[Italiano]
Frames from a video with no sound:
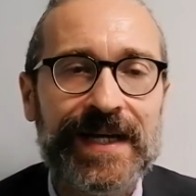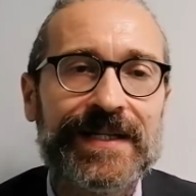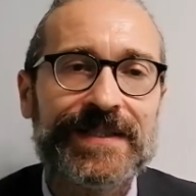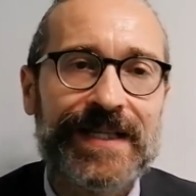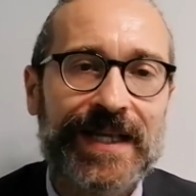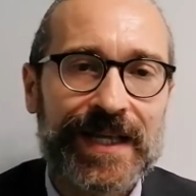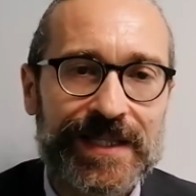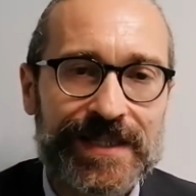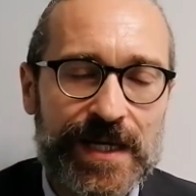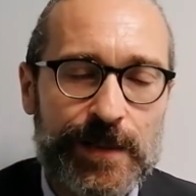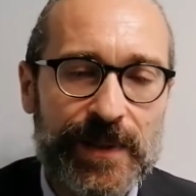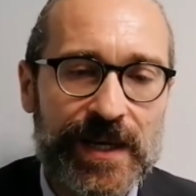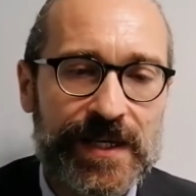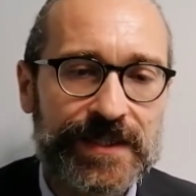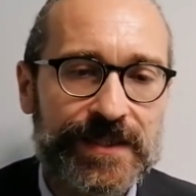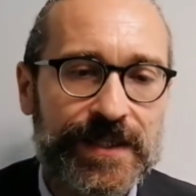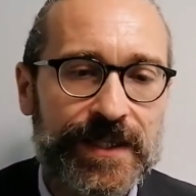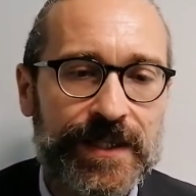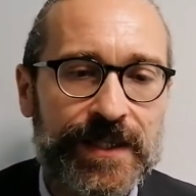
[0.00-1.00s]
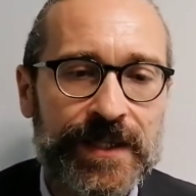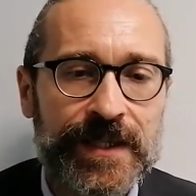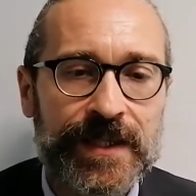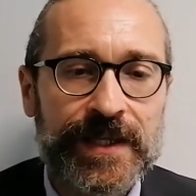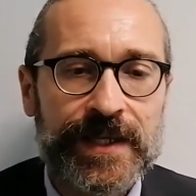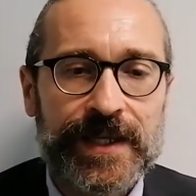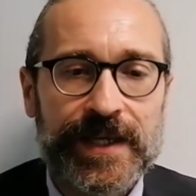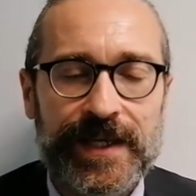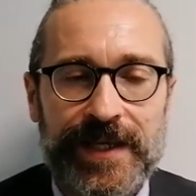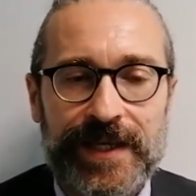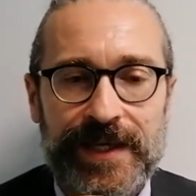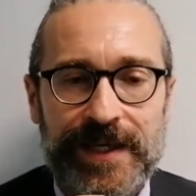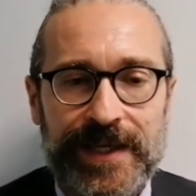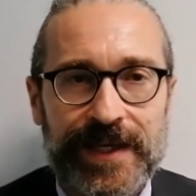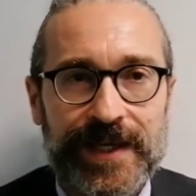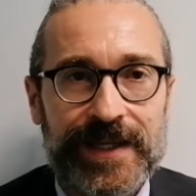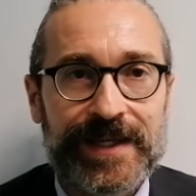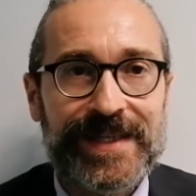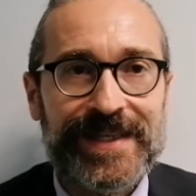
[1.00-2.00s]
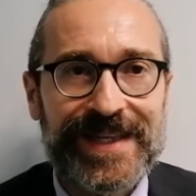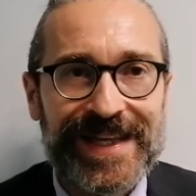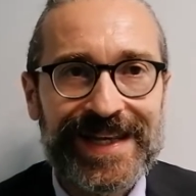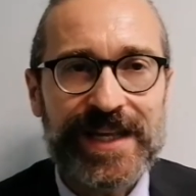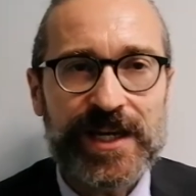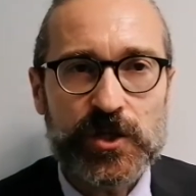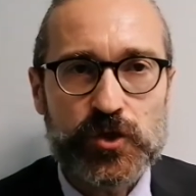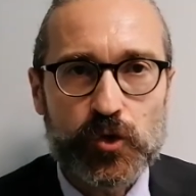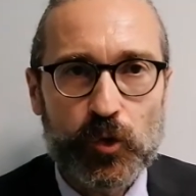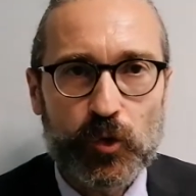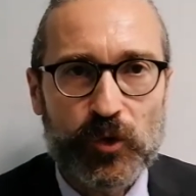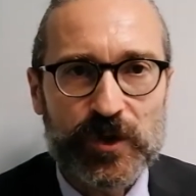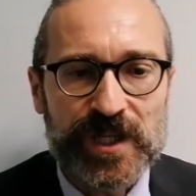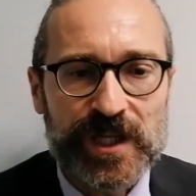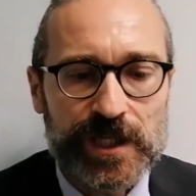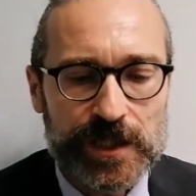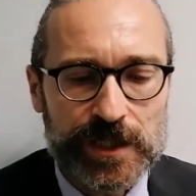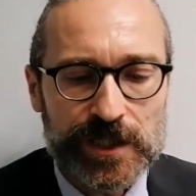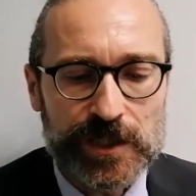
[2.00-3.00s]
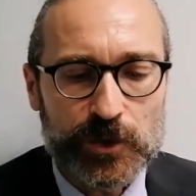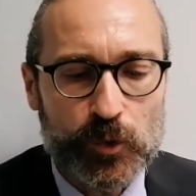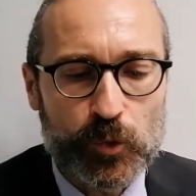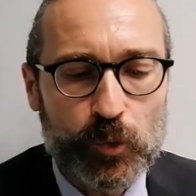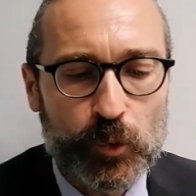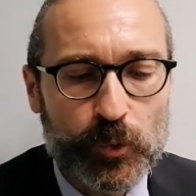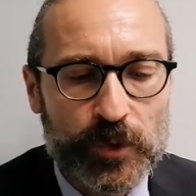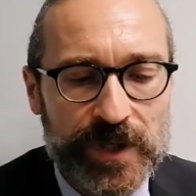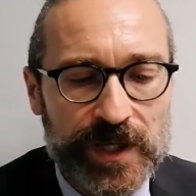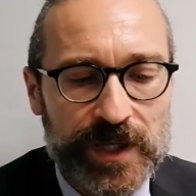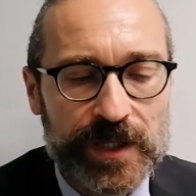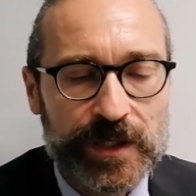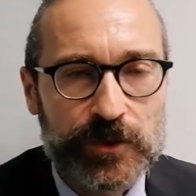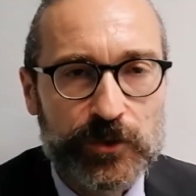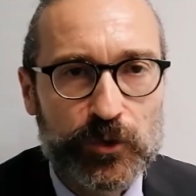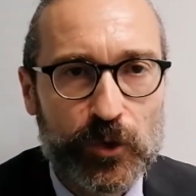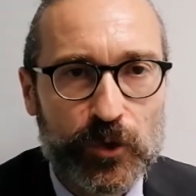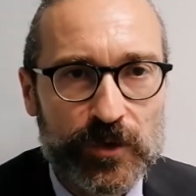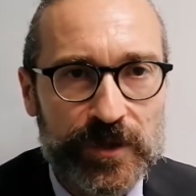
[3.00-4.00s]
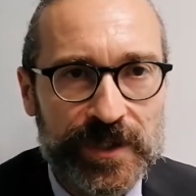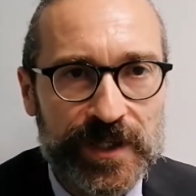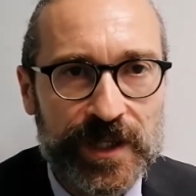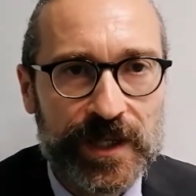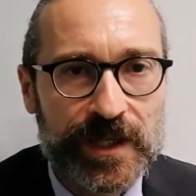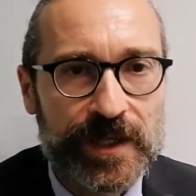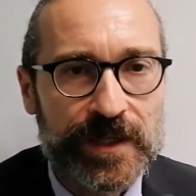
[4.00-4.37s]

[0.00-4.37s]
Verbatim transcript: Dall'altra parte, eh, nelle regioni in cui non,